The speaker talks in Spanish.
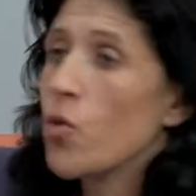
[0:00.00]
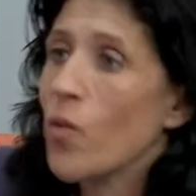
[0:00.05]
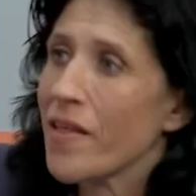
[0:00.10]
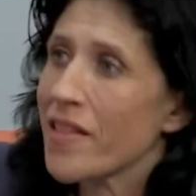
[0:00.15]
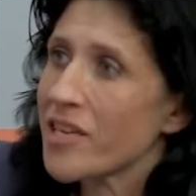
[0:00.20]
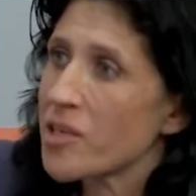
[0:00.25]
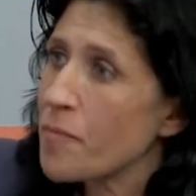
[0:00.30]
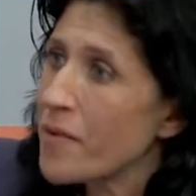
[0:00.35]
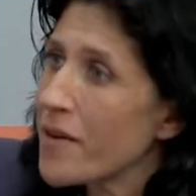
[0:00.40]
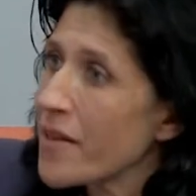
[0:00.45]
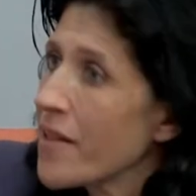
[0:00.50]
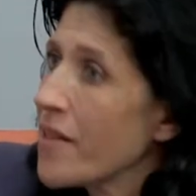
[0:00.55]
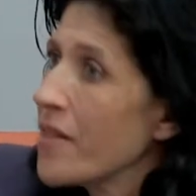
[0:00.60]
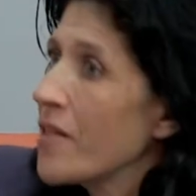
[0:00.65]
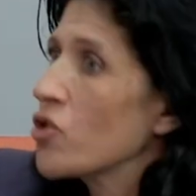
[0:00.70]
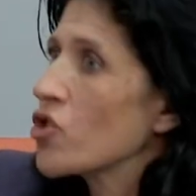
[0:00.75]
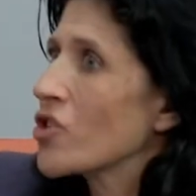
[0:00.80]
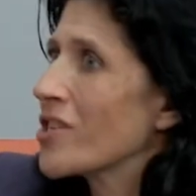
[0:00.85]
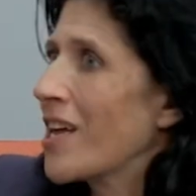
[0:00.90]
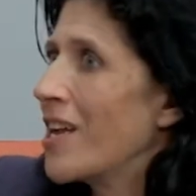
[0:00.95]
no hay
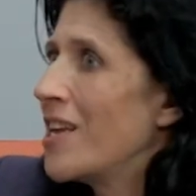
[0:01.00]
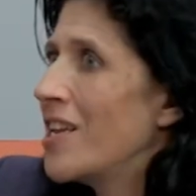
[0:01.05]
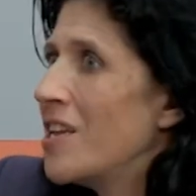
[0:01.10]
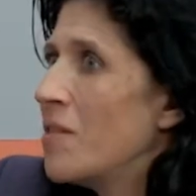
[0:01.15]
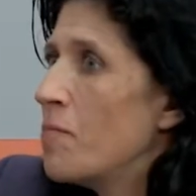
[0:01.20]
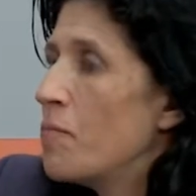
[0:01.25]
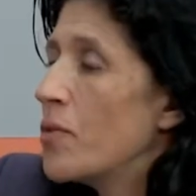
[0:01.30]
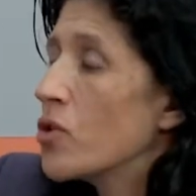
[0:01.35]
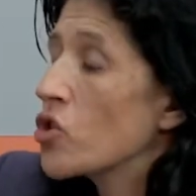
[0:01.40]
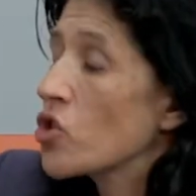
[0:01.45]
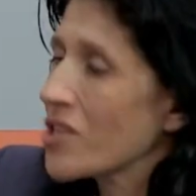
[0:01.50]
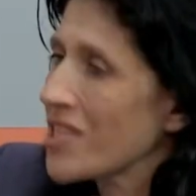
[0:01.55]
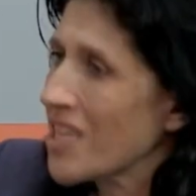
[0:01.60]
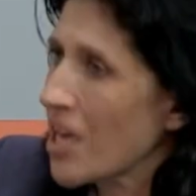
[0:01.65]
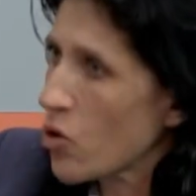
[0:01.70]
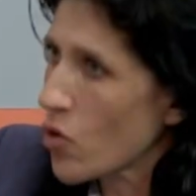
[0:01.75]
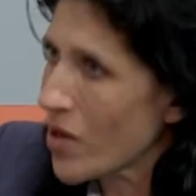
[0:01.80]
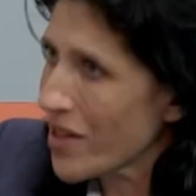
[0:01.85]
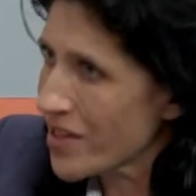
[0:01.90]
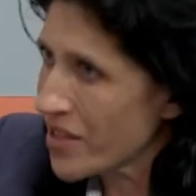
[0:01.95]
desperdicios, están limpios,
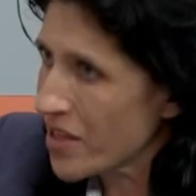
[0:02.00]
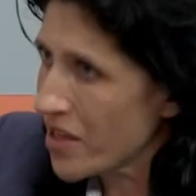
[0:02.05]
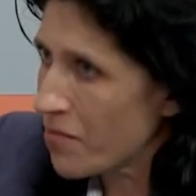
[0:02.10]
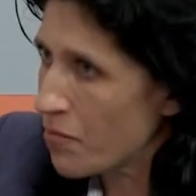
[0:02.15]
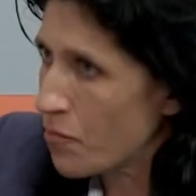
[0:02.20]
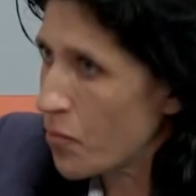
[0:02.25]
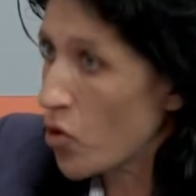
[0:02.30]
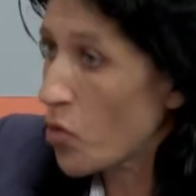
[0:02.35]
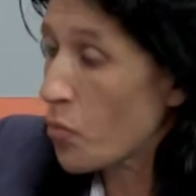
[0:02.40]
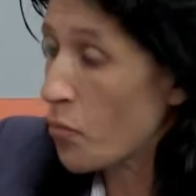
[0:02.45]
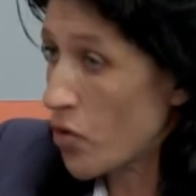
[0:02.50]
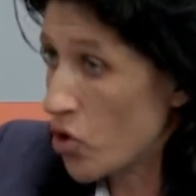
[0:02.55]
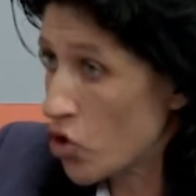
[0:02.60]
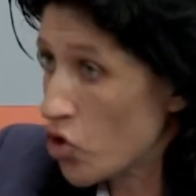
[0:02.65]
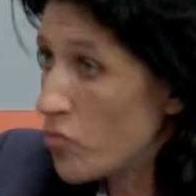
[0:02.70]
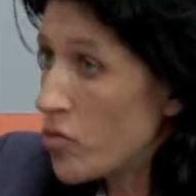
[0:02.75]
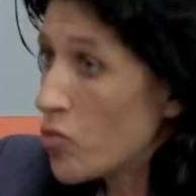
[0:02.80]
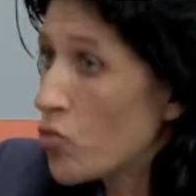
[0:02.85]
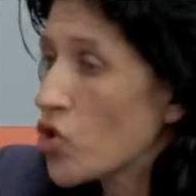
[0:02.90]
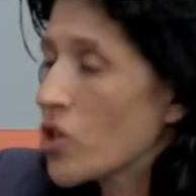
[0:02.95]
te ahorra tiempo. Por
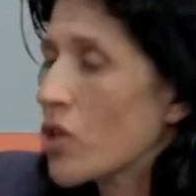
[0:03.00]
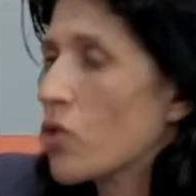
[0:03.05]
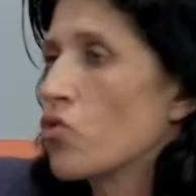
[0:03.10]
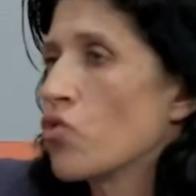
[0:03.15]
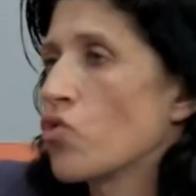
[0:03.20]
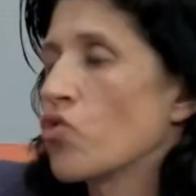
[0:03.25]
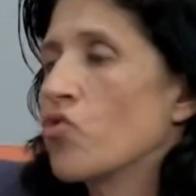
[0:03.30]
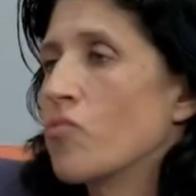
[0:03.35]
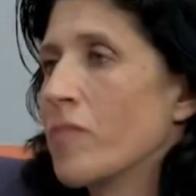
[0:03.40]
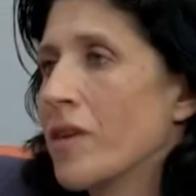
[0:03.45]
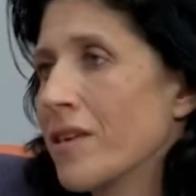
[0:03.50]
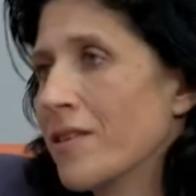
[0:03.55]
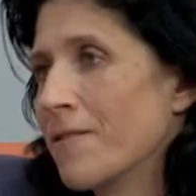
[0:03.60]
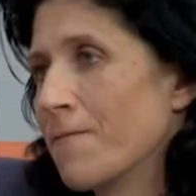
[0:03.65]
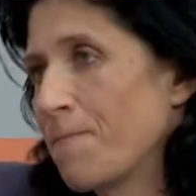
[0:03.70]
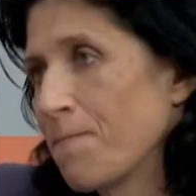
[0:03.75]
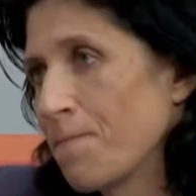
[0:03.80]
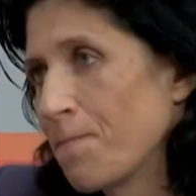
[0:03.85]
eso mismo se consumen.